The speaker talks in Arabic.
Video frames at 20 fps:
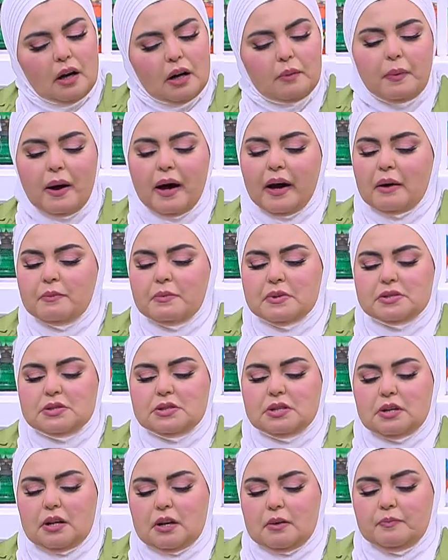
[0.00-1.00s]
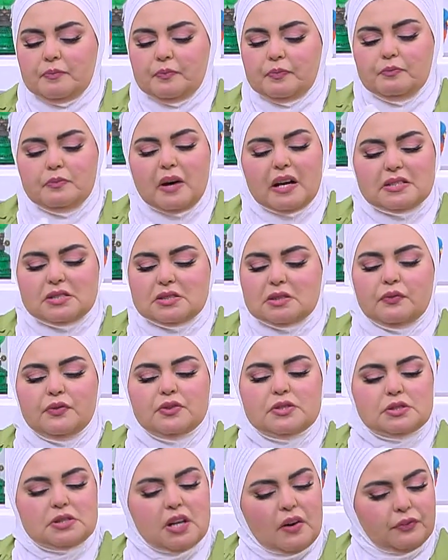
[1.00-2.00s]
اربع خمس ايام بس في
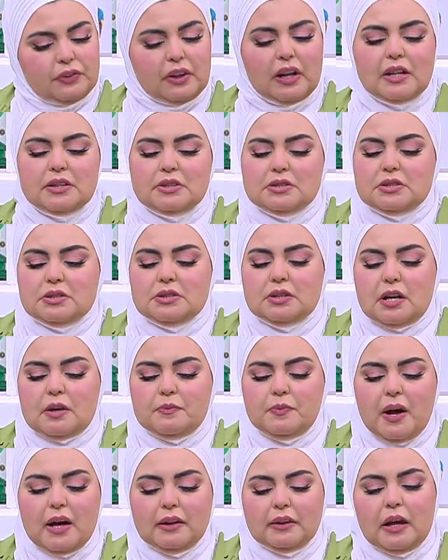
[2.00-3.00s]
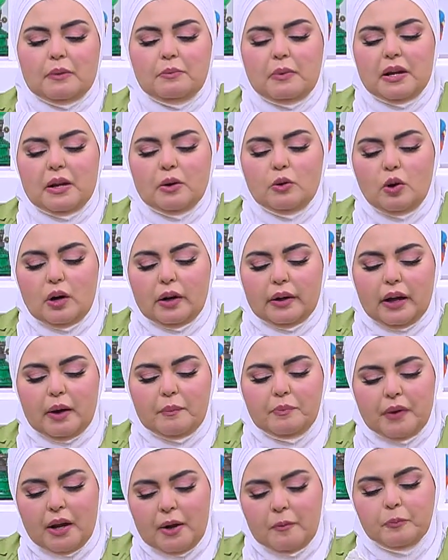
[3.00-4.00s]
الصيف ثلاث ايام يعني تعملي نوع
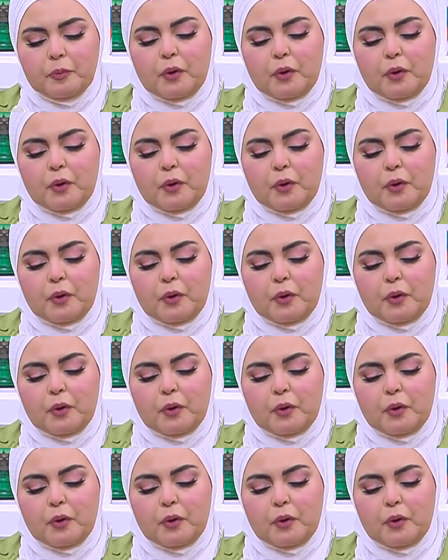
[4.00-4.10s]
الجبنه